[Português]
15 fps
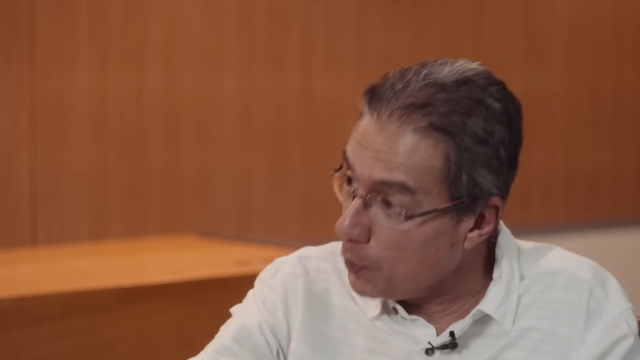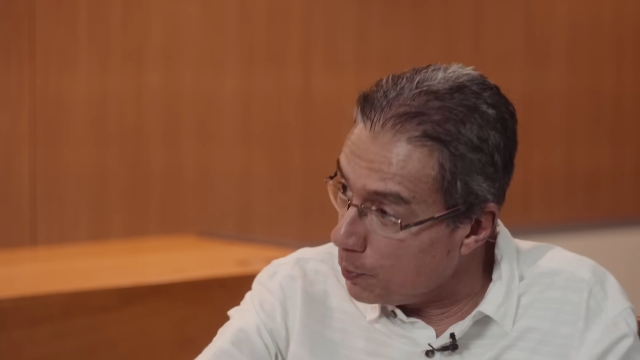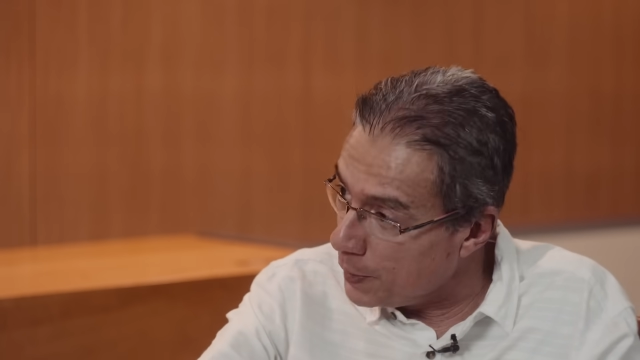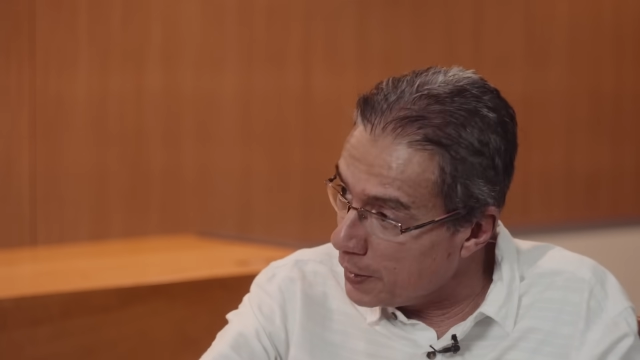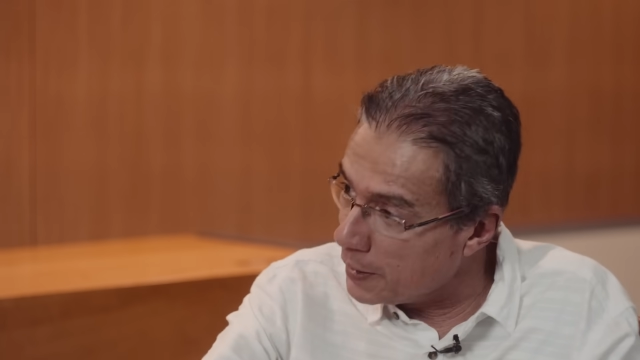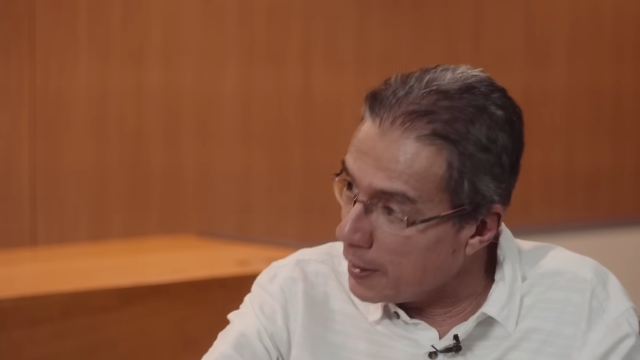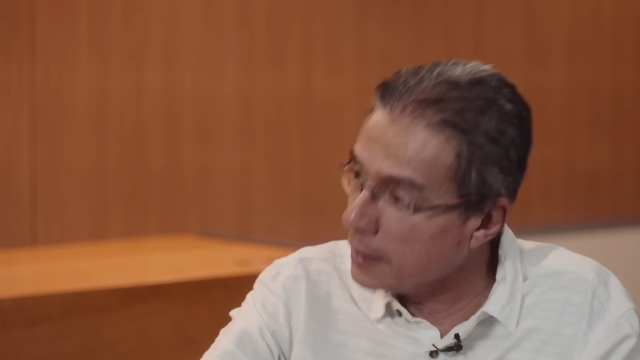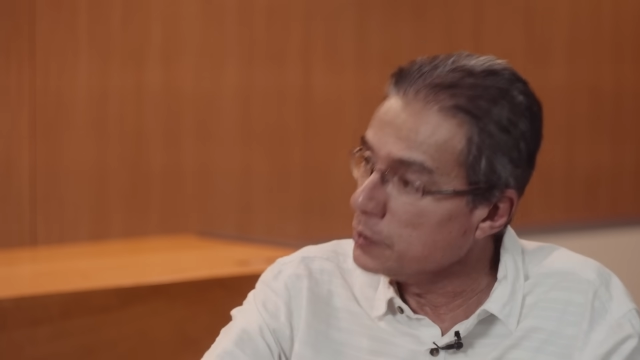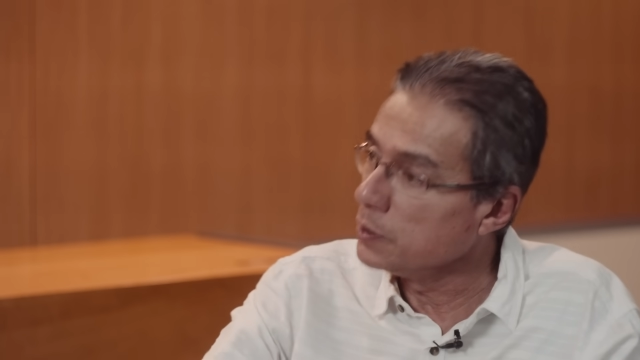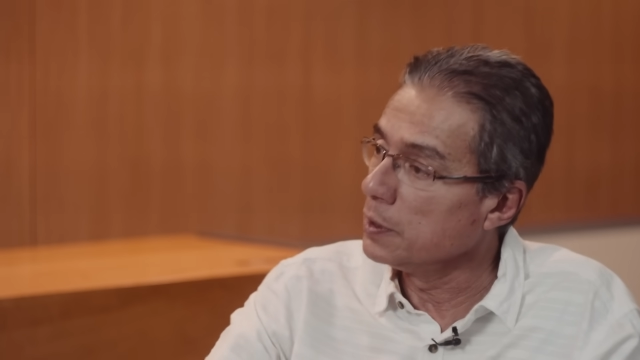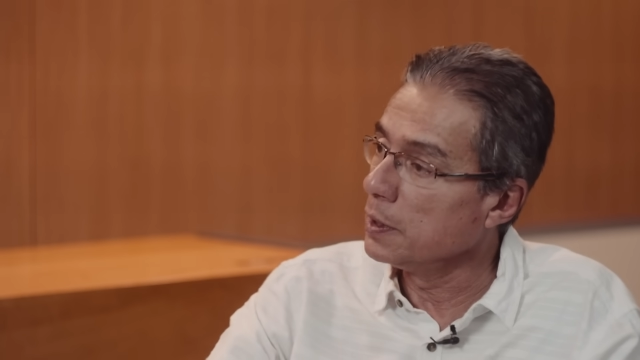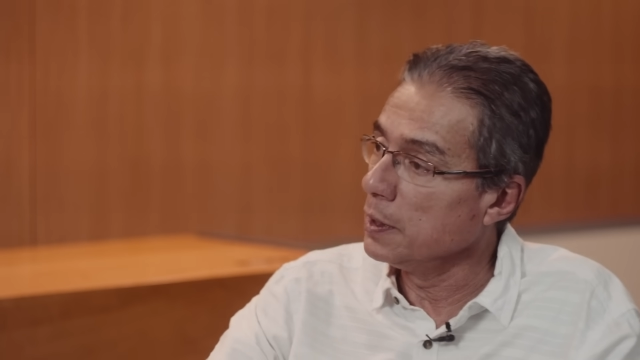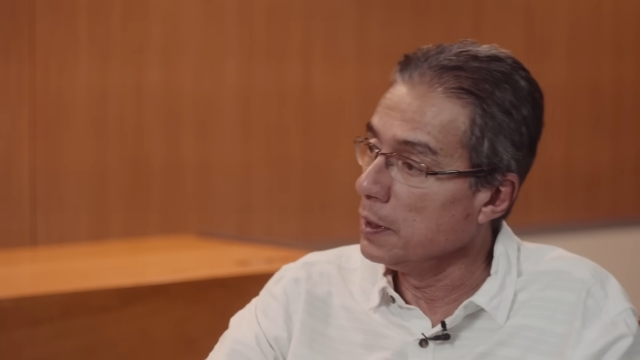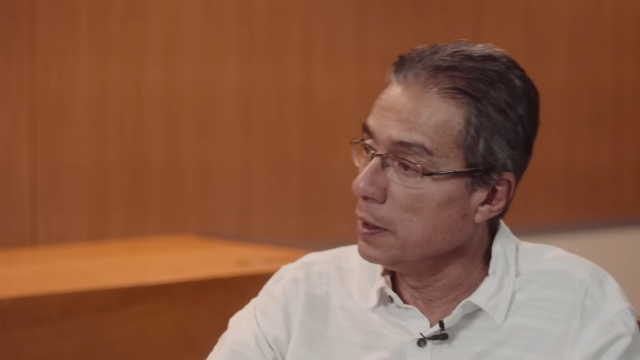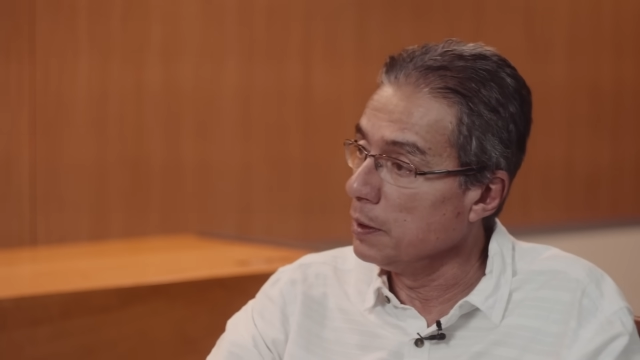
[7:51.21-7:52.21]
propriedade
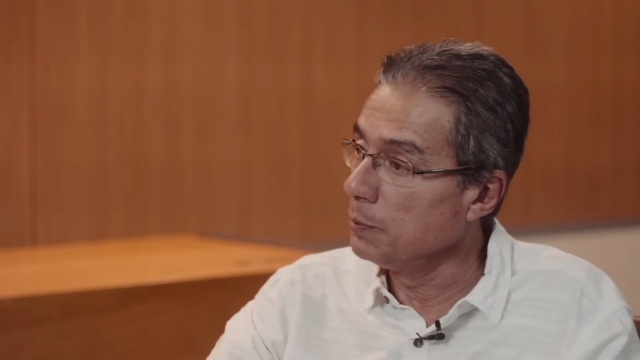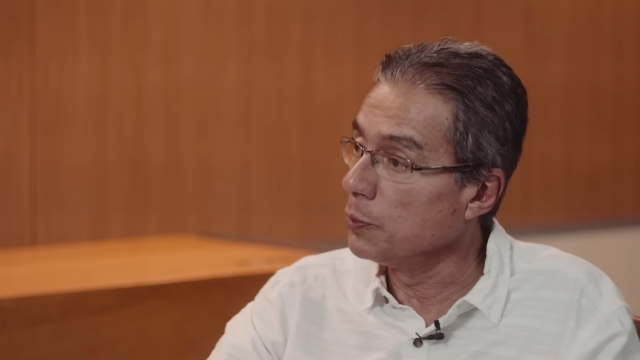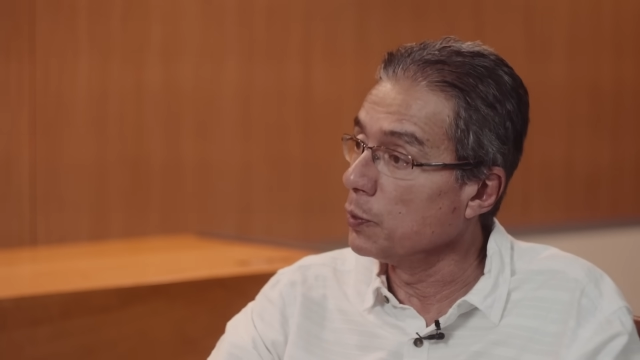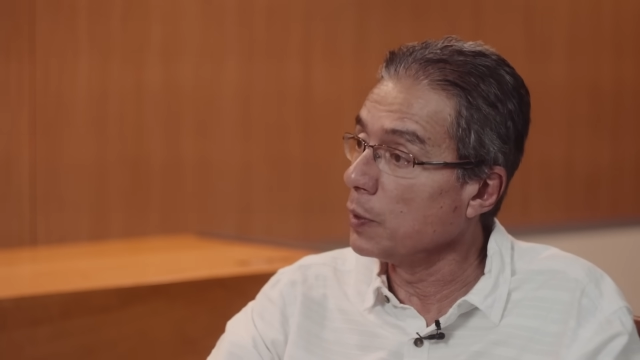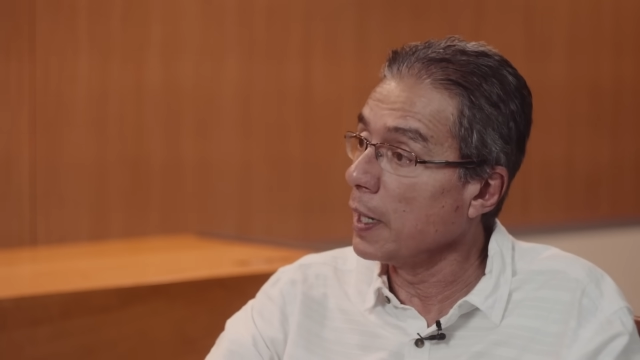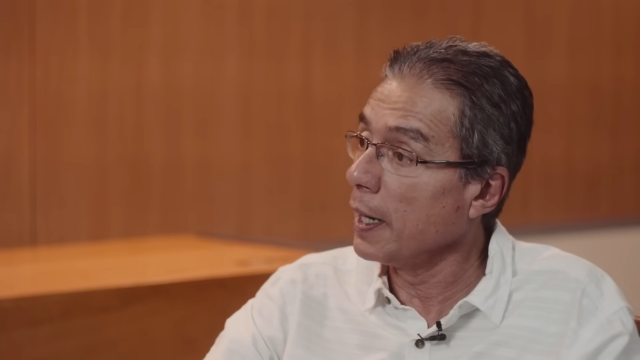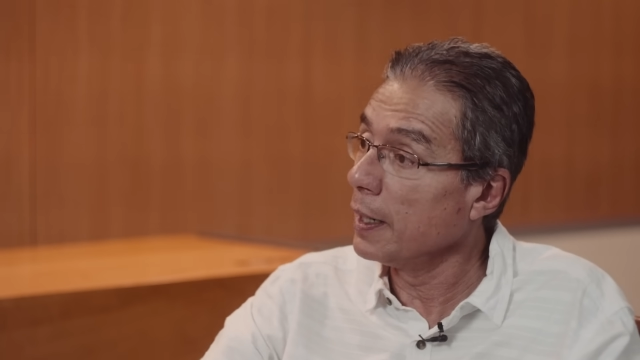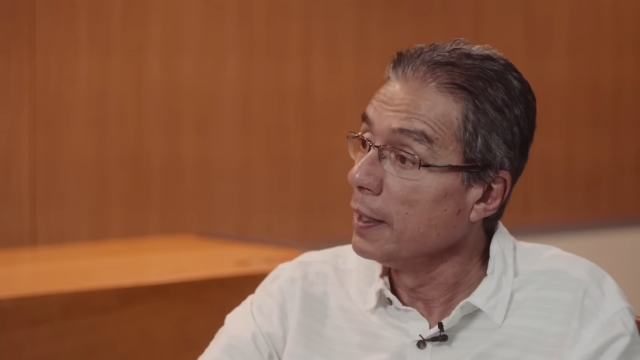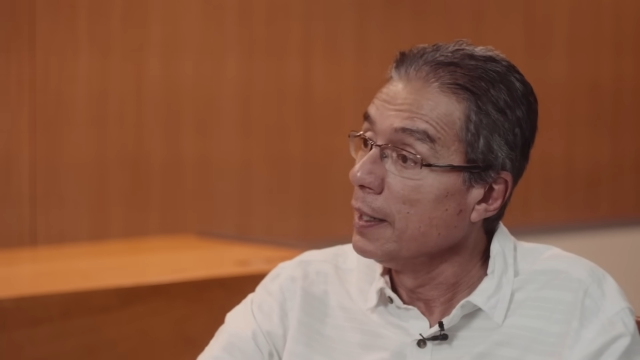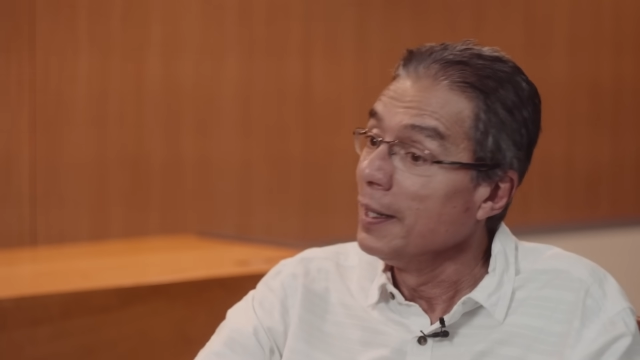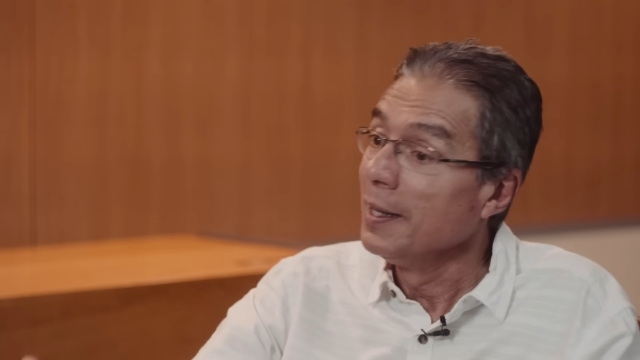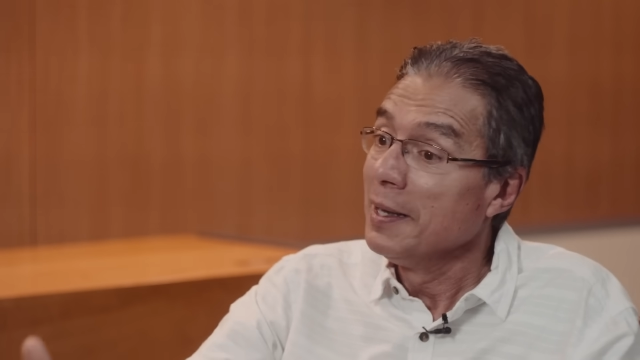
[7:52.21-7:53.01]
dele, para o cara